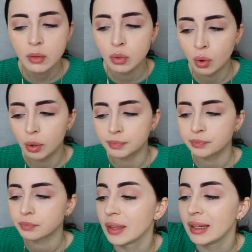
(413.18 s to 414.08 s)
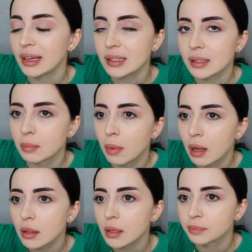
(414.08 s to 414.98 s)
Но я
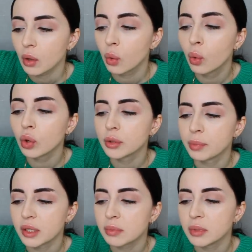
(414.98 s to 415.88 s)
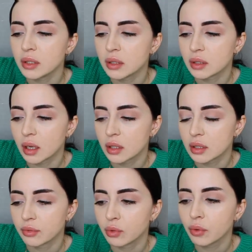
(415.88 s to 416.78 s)
снимала год без
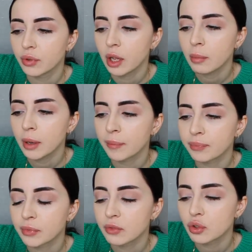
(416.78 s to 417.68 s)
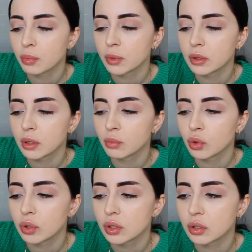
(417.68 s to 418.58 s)
монетизации. В то время все было
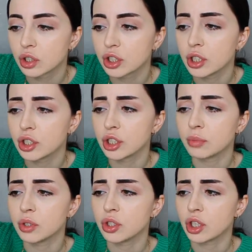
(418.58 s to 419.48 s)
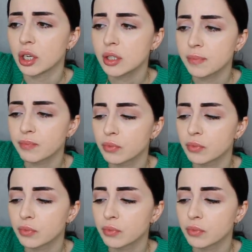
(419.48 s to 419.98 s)
намного сложнее, чем сейчас.